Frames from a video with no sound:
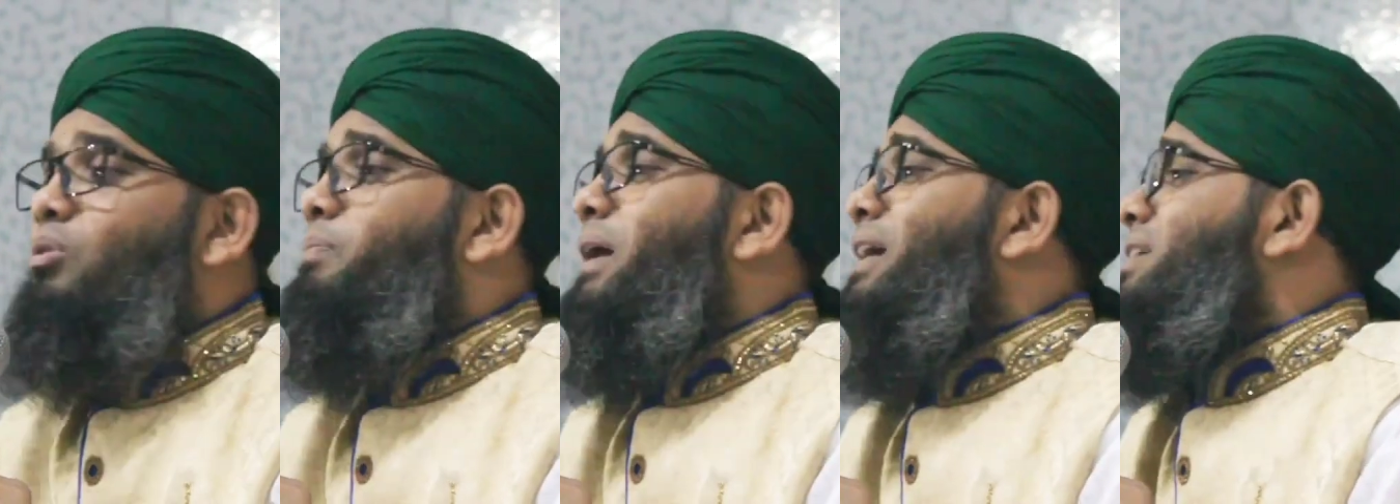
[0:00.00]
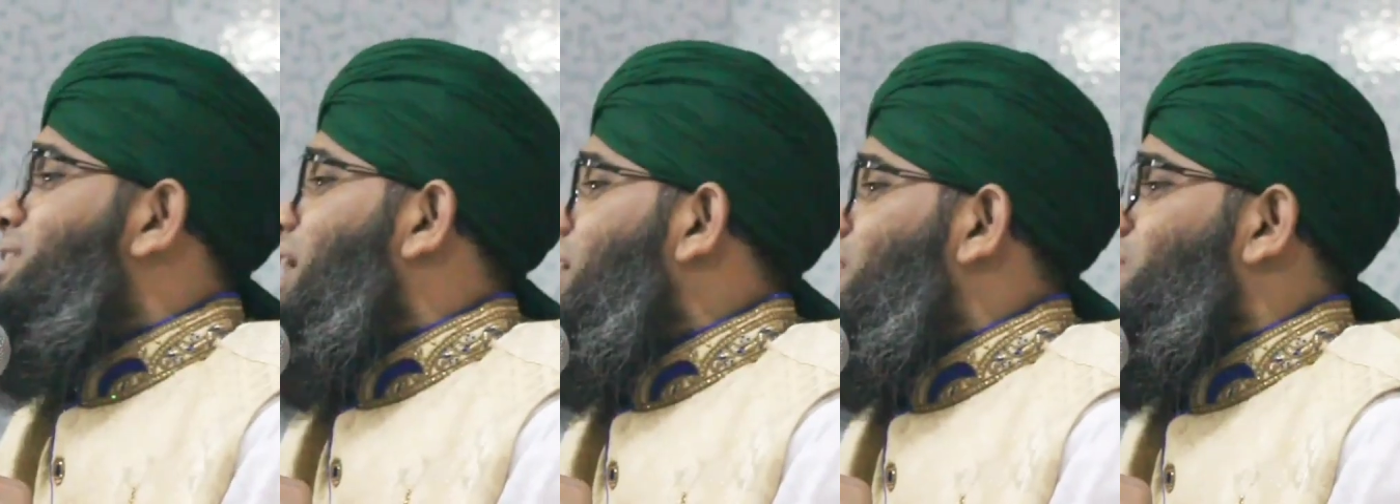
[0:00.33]
উপায়
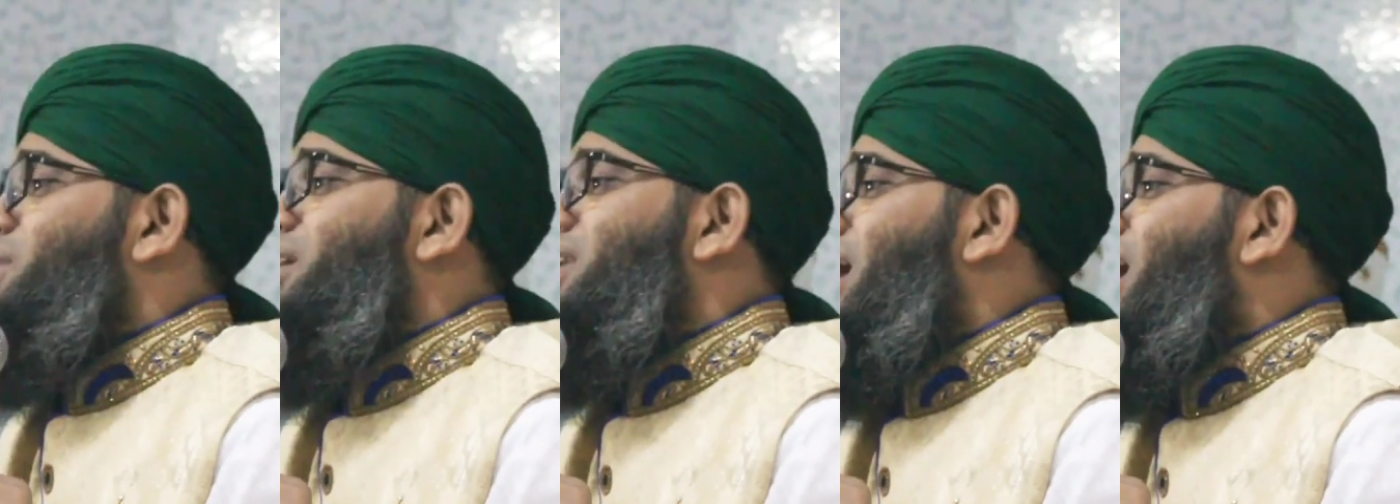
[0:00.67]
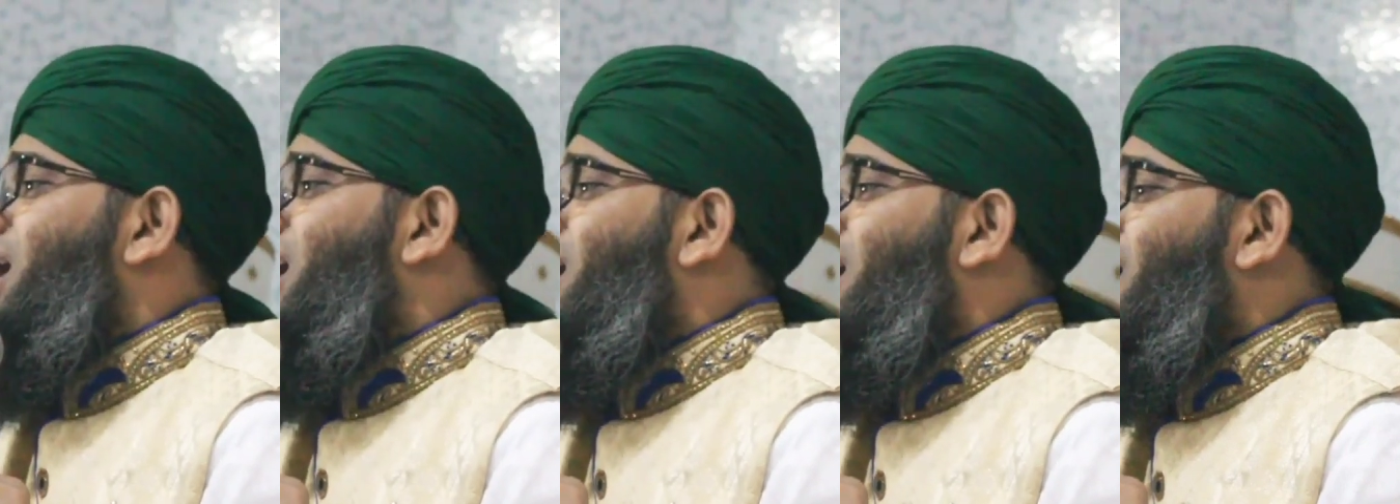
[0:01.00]
থাকবে না
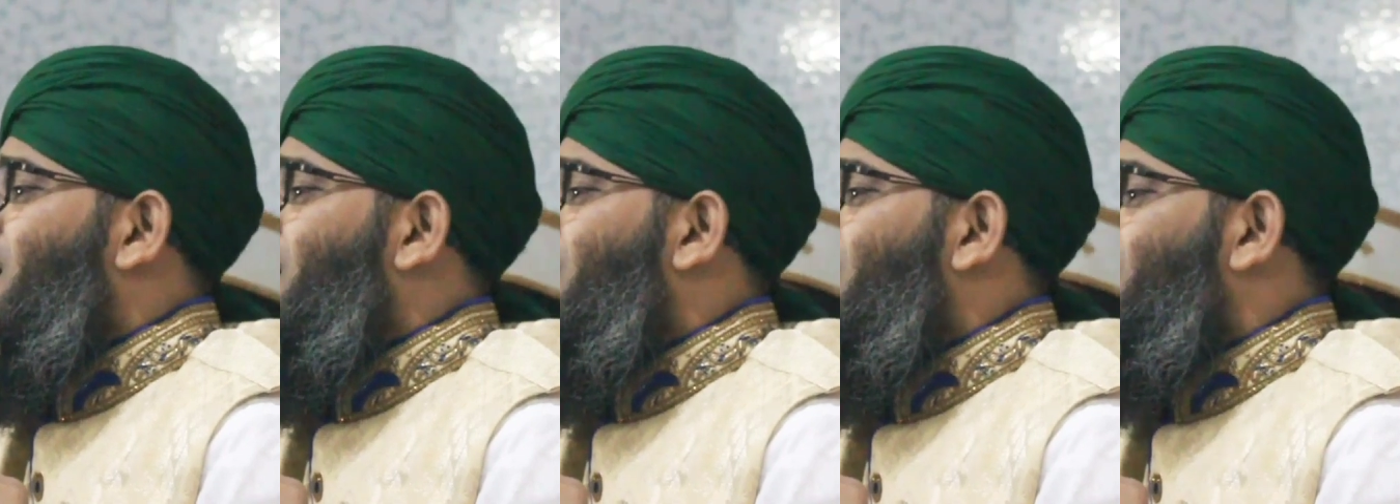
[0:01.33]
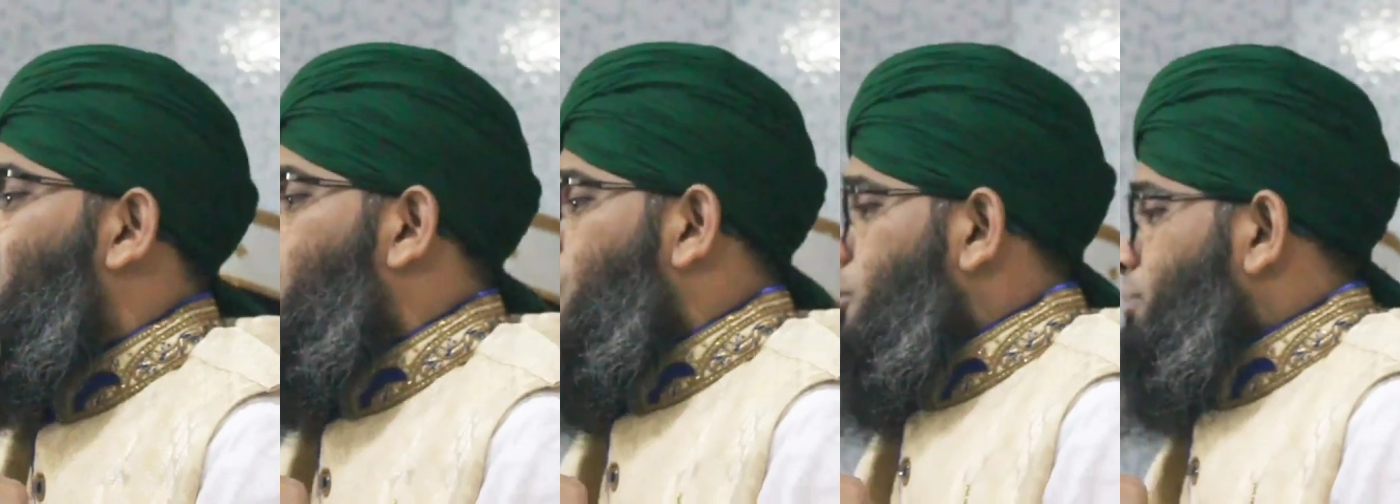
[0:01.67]

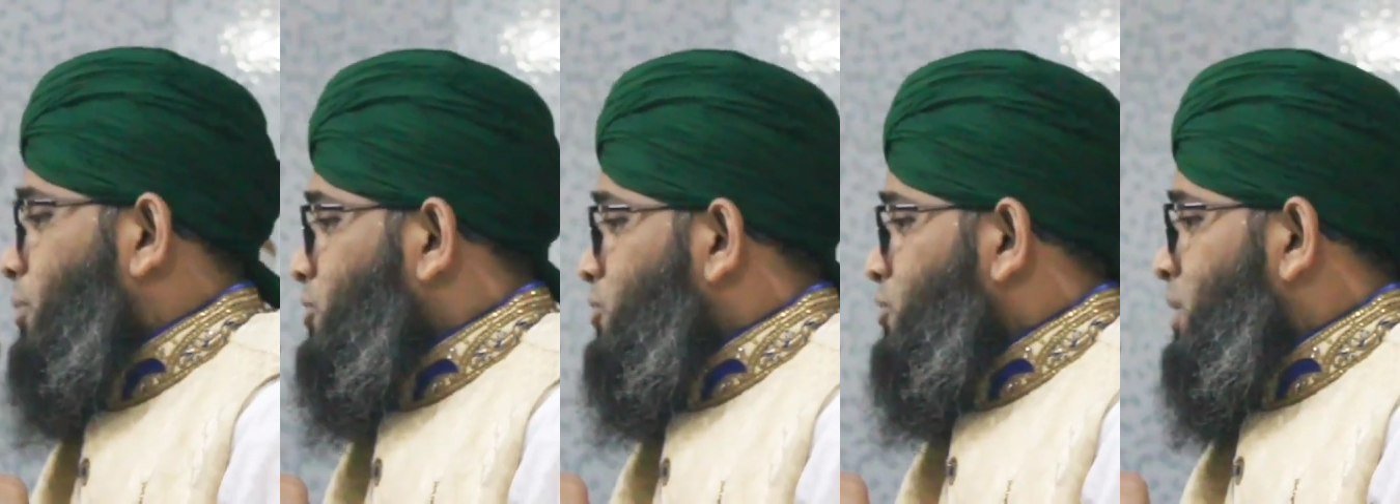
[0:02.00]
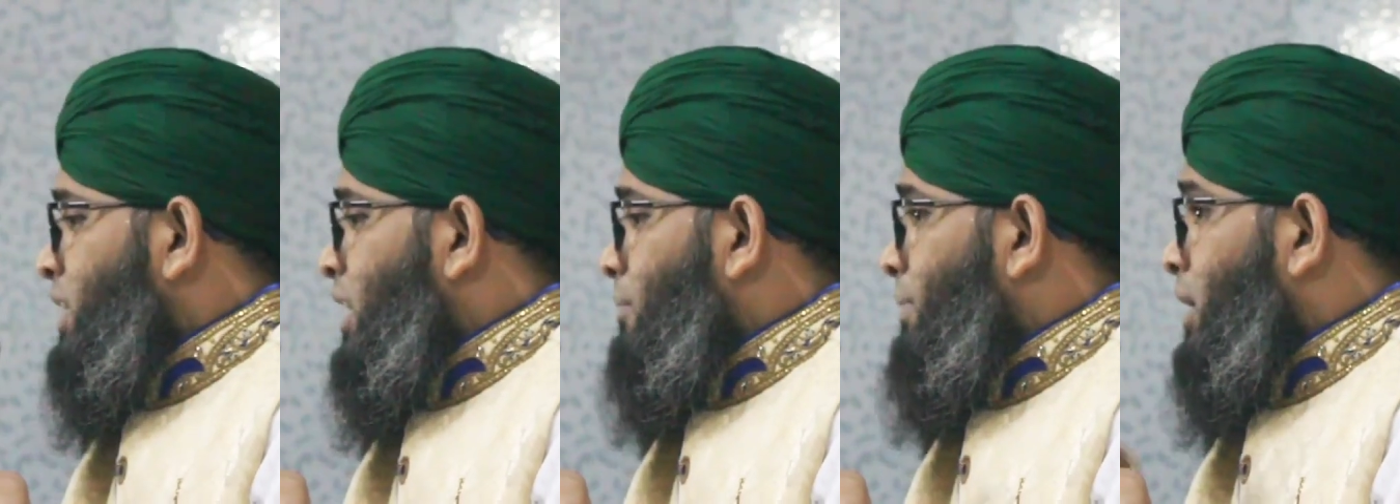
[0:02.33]

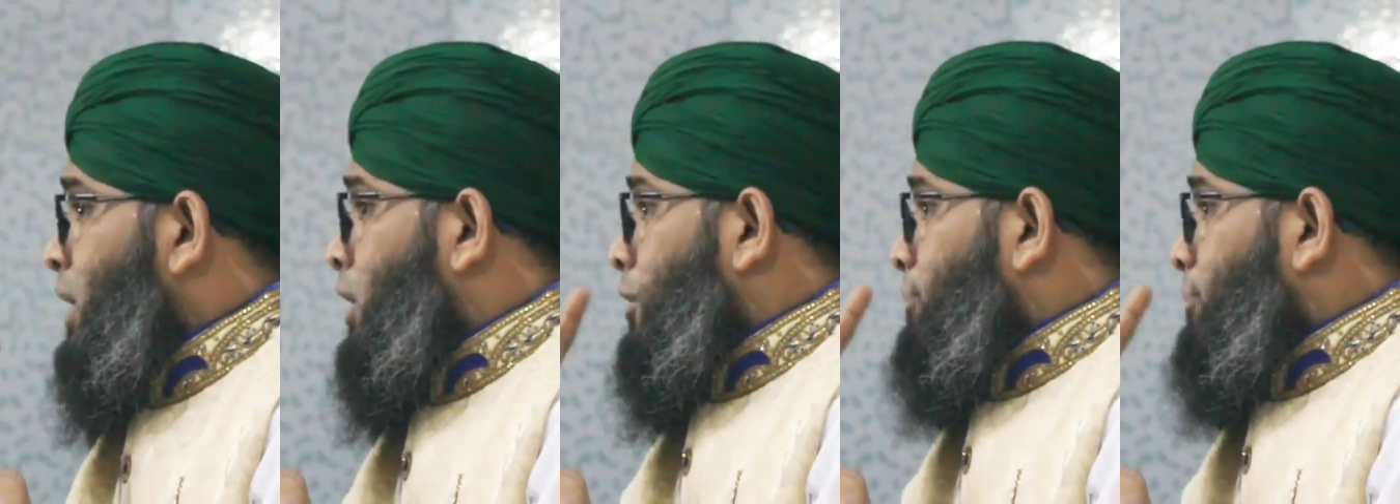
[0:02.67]
বন্ধুরে আমার